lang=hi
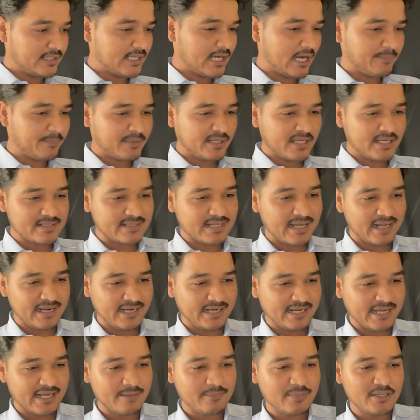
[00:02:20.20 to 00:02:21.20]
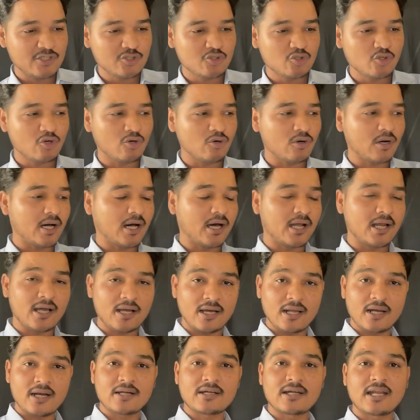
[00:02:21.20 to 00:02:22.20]
यहाँ पर ये सारे टैब है जो
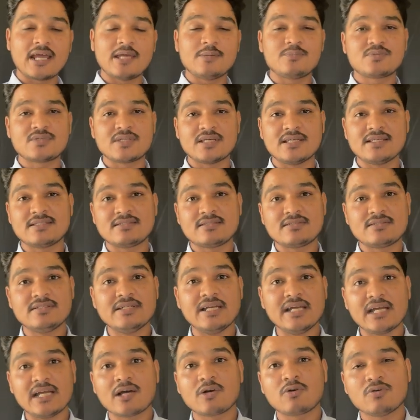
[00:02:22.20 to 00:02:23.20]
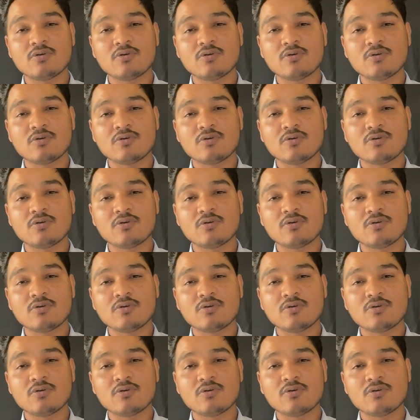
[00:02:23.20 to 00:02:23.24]
अलग अलग टाइप से इस डेटा